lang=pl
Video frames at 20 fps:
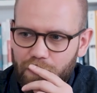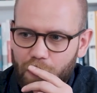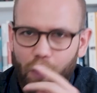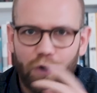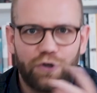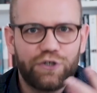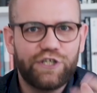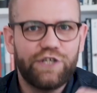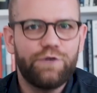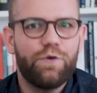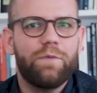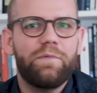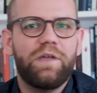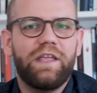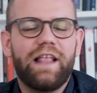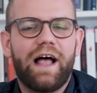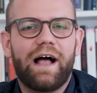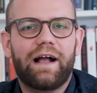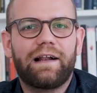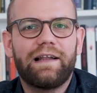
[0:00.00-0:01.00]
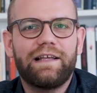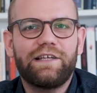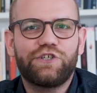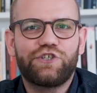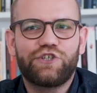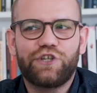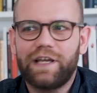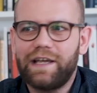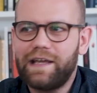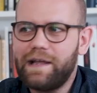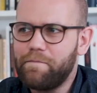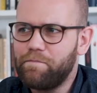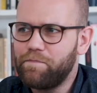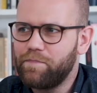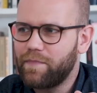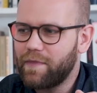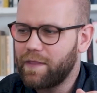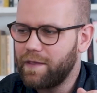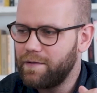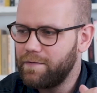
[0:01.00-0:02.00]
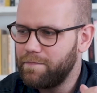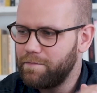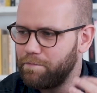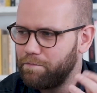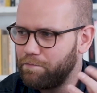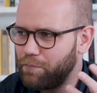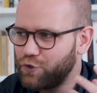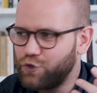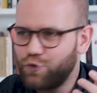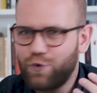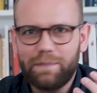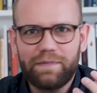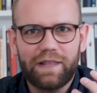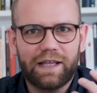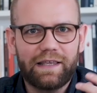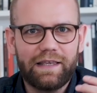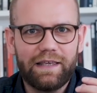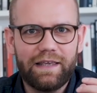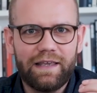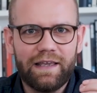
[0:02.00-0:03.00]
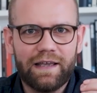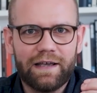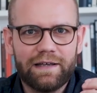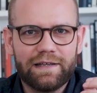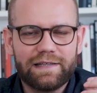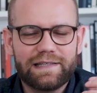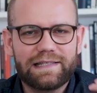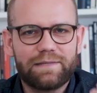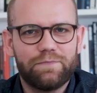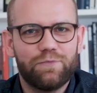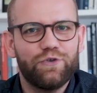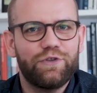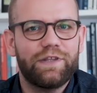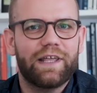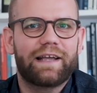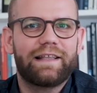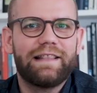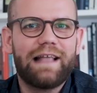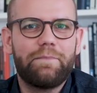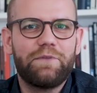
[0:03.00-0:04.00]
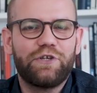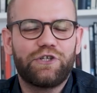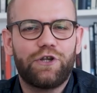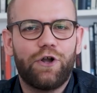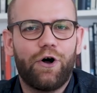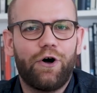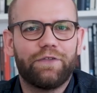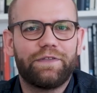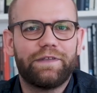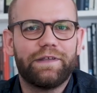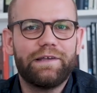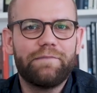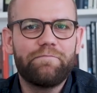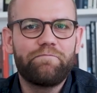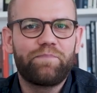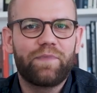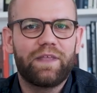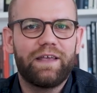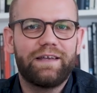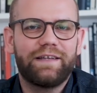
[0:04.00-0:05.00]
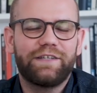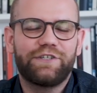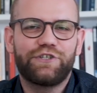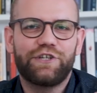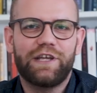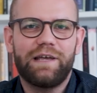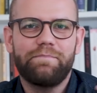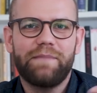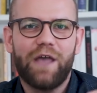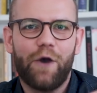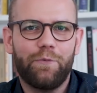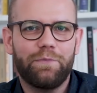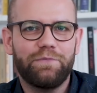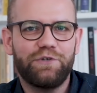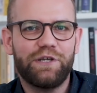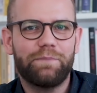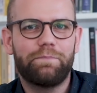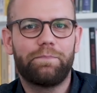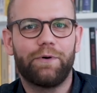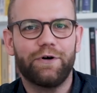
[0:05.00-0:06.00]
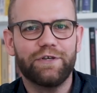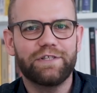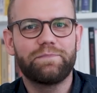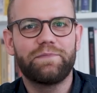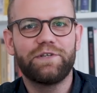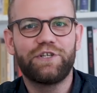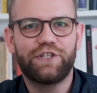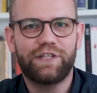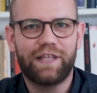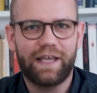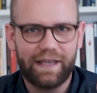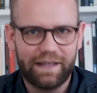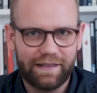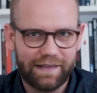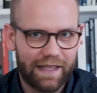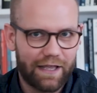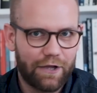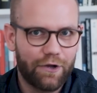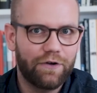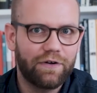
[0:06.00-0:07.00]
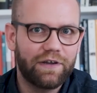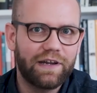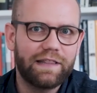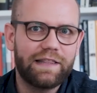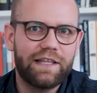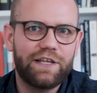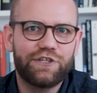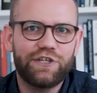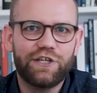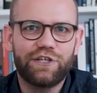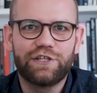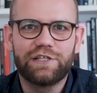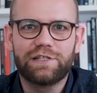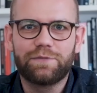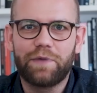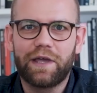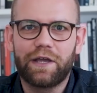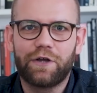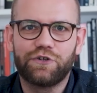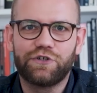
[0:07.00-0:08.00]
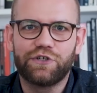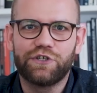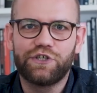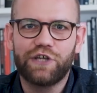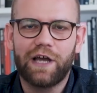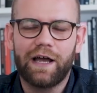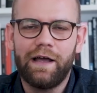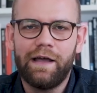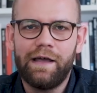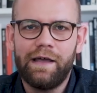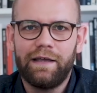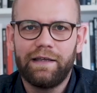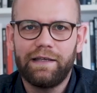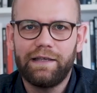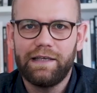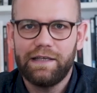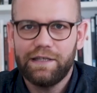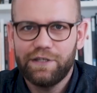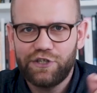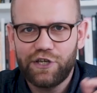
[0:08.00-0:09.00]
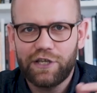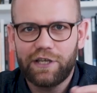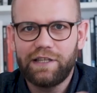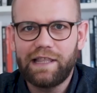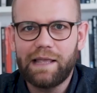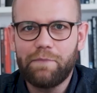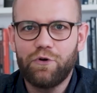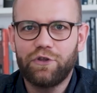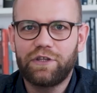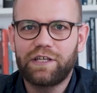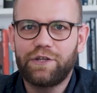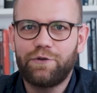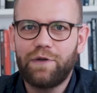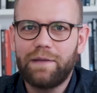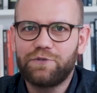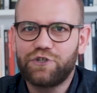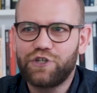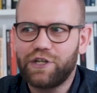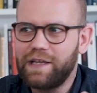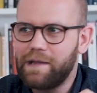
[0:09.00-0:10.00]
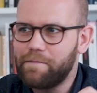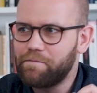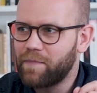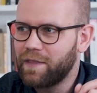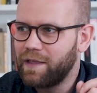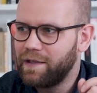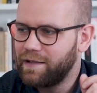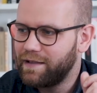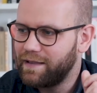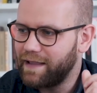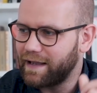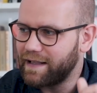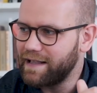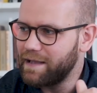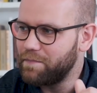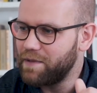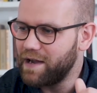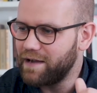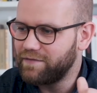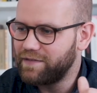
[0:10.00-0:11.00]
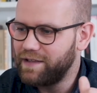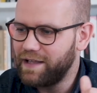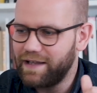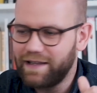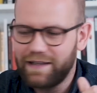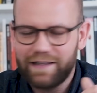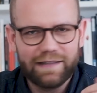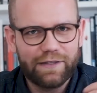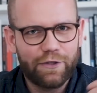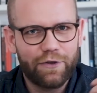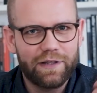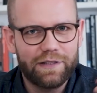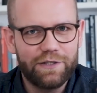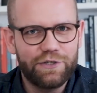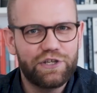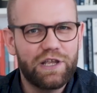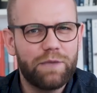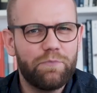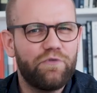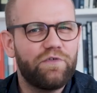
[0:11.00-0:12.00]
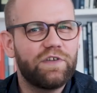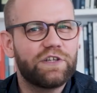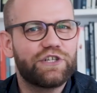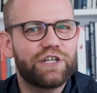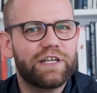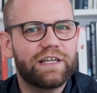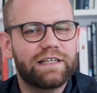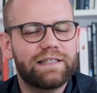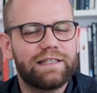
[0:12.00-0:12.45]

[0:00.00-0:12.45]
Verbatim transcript: olśniło mnie nagle, że poczułem taki smutek na myśl o tym, e, że miałbym się pozbyć tej, tej konkretnej rzeczy z mojego życia. I dzięki temu odkryłem, że tak naprawdę teoretycznie mówię, że